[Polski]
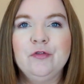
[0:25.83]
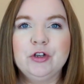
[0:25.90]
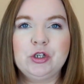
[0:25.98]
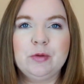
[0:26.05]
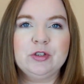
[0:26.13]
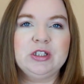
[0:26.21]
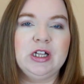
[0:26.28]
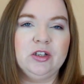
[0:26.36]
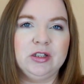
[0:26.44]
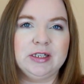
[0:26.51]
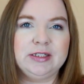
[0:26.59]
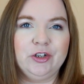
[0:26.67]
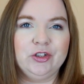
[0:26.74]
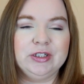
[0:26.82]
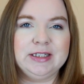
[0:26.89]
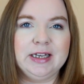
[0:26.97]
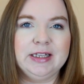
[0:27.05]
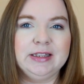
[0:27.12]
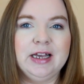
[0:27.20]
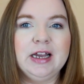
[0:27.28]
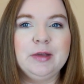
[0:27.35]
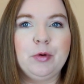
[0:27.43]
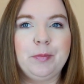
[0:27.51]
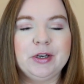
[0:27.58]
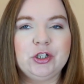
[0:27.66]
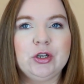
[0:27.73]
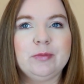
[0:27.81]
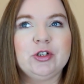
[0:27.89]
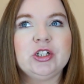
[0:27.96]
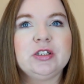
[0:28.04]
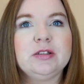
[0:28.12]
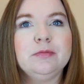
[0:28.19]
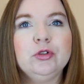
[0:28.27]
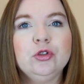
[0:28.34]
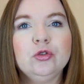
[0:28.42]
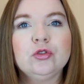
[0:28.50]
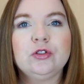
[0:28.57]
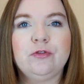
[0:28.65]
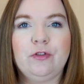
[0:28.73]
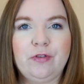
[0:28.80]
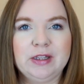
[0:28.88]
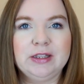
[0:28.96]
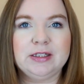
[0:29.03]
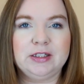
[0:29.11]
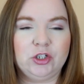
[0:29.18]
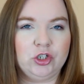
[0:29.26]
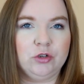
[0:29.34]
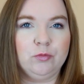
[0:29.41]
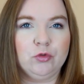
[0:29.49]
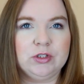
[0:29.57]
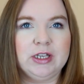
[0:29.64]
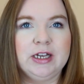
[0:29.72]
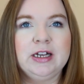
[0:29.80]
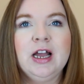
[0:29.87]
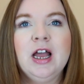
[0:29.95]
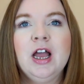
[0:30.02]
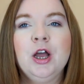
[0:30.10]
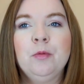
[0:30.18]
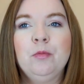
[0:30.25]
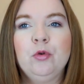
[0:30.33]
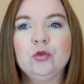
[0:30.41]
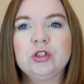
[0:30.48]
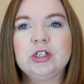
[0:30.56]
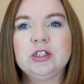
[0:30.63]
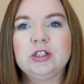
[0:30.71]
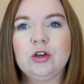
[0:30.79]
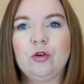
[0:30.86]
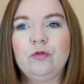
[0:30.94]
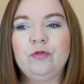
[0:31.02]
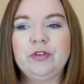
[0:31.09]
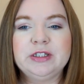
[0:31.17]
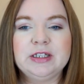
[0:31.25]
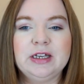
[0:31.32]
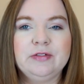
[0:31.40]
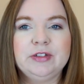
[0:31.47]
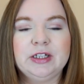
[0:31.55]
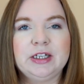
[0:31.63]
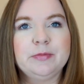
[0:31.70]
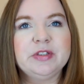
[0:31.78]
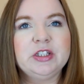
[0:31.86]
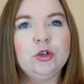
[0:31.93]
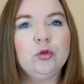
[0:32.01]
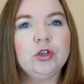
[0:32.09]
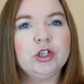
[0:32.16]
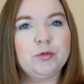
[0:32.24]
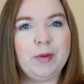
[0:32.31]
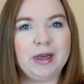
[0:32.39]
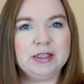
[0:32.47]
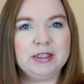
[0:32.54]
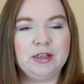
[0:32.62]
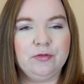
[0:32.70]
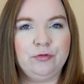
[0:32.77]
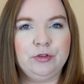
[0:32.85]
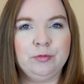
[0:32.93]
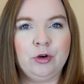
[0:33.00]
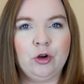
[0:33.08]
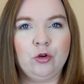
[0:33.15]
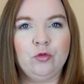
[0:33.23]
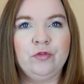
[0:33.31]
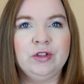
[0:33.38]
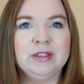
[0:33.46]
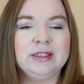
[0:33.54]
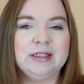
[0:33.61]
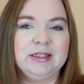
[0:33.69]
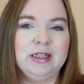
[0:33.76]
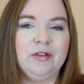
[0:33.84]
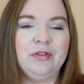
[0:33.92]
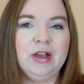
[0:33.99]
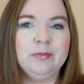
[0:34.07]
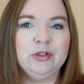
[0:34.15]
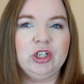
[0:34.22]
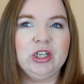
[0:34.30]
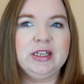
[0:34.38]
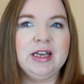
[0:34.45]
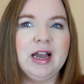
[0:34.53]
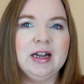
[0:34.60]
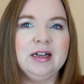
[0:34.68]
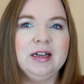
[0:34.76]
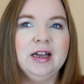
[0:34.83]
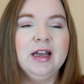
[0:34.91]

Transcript: Wyszłam ostatnio na stronę CNDA i popatrzyłam, że jest mnóstwo fantastycznych bluzek. Bluzki są, widzę, w takim stylu hiszpańskim w tym roku, więc zastanawiałam się, jak